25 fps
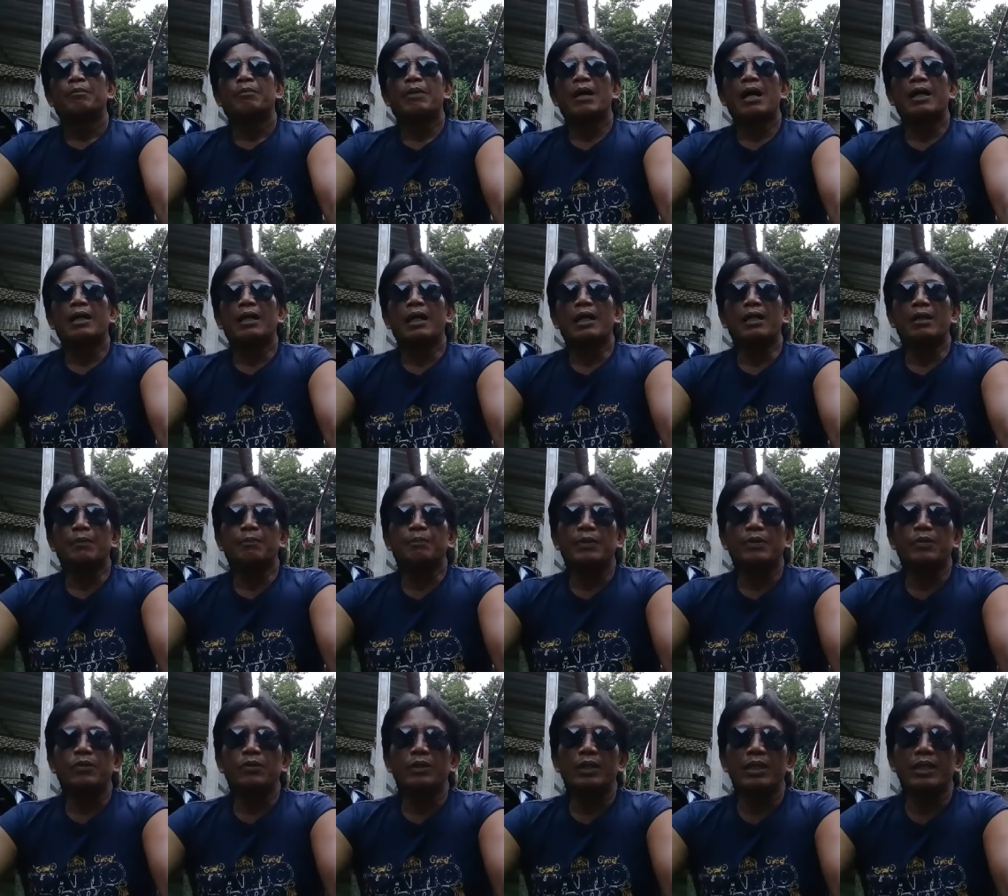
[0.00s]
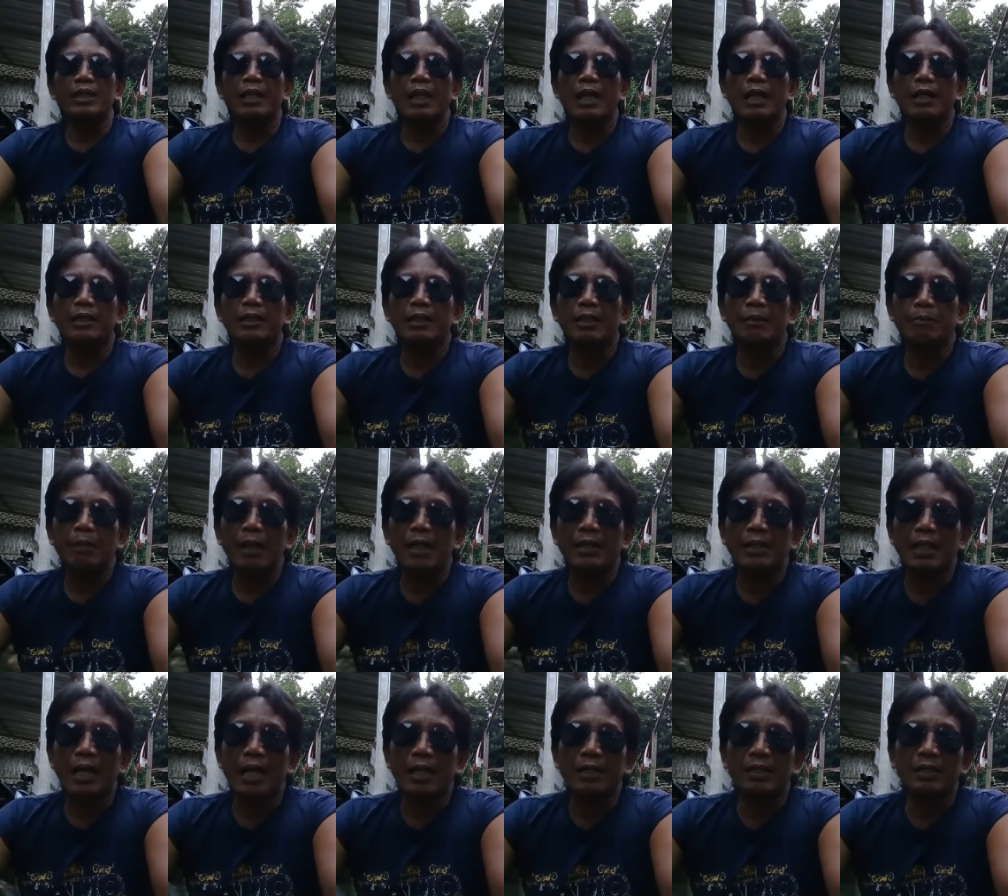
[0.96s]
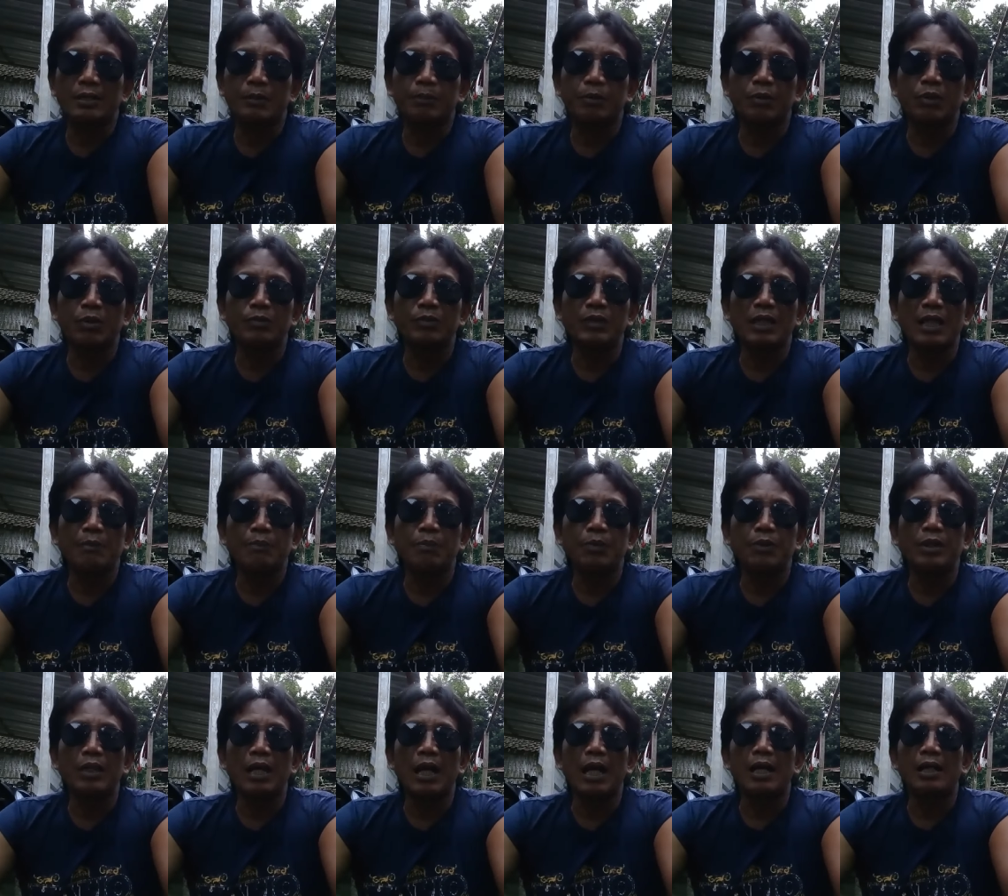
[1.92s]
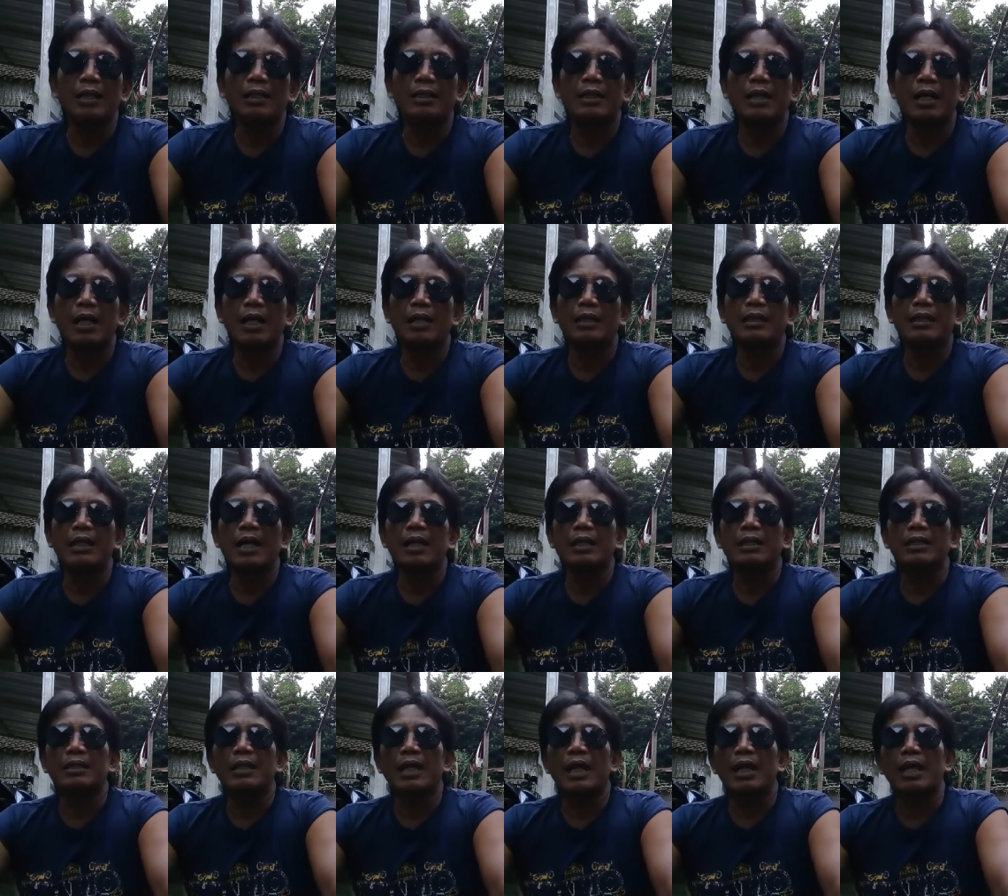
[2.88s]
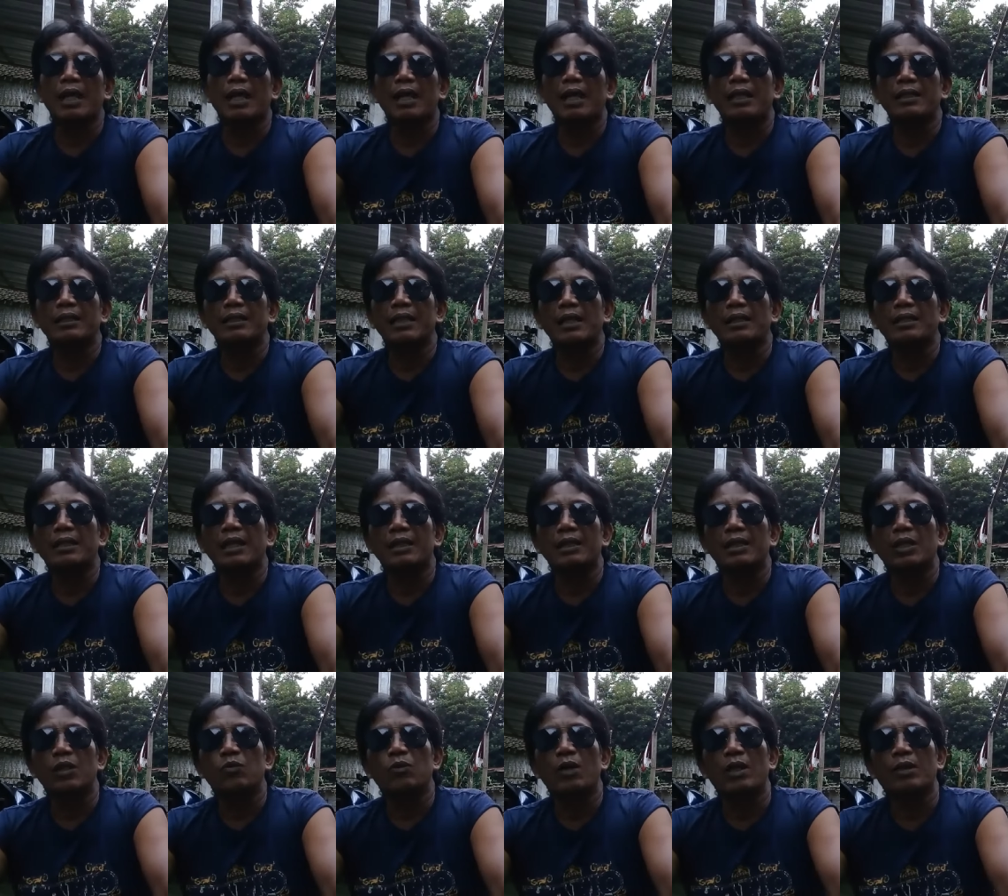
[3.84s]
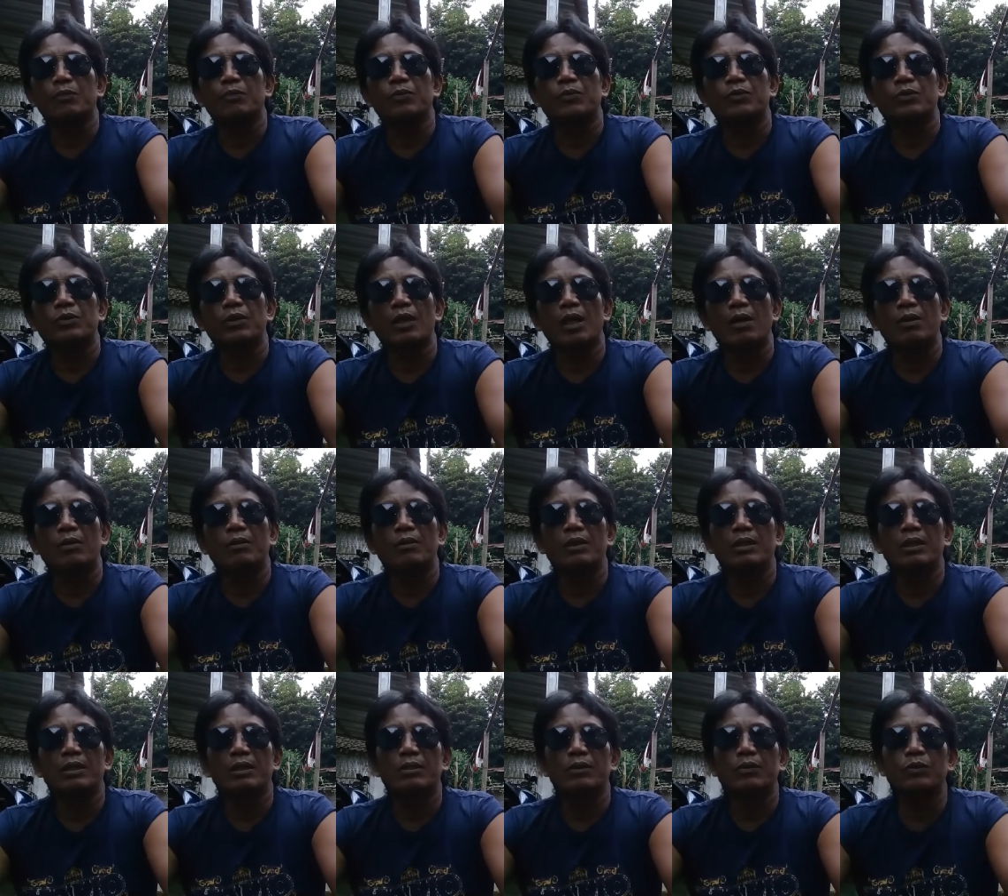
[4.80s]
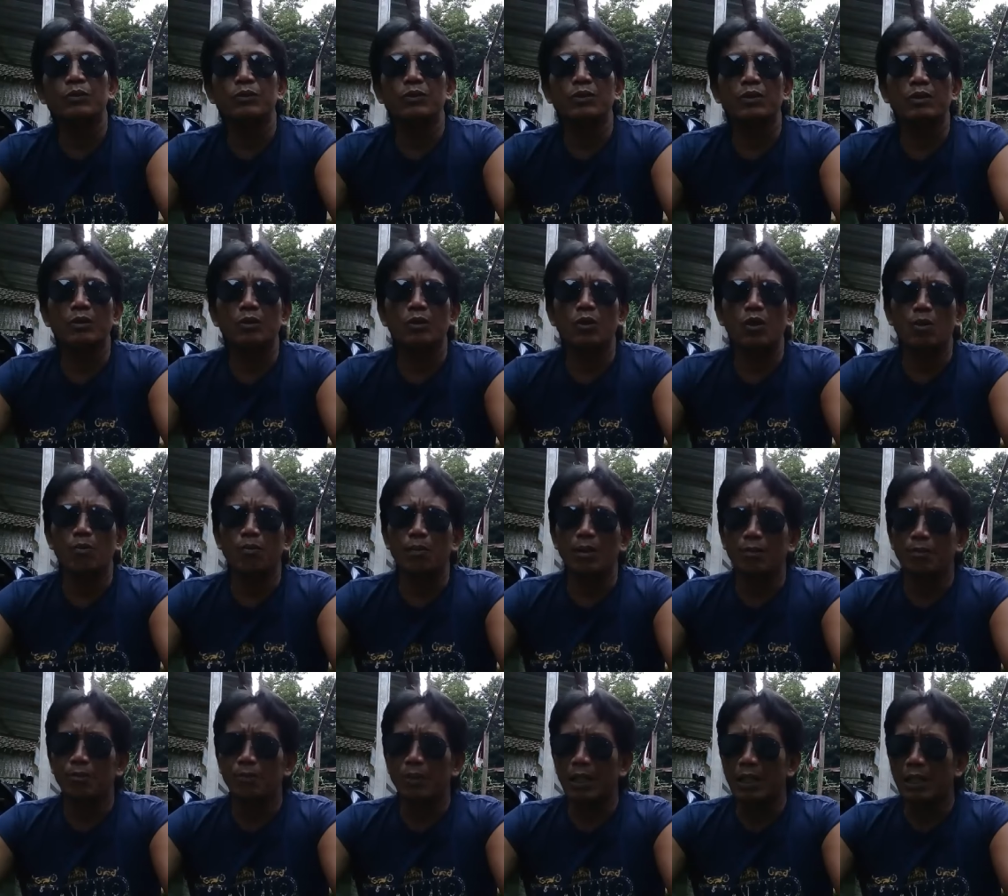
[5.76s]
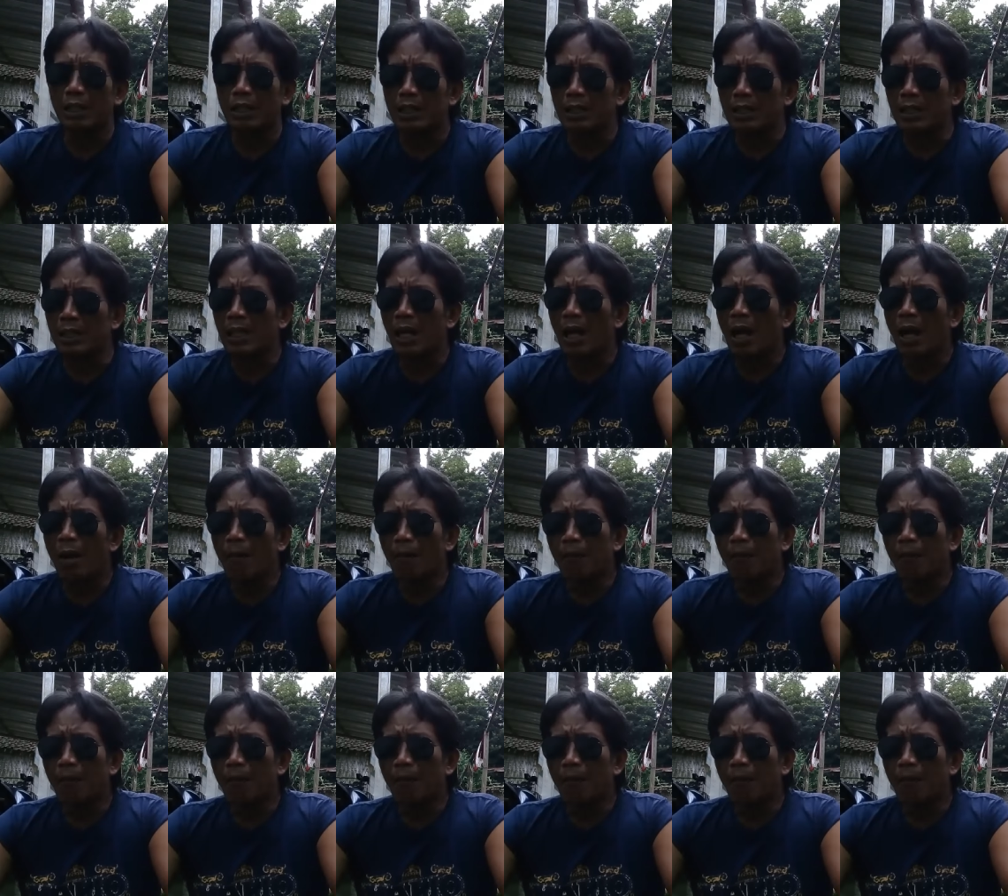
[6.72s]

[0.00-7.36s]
Bahkan lebih unik lagi pada hari sebelumnya pun ada dari kalangan yang dari luar pulau untuk membeli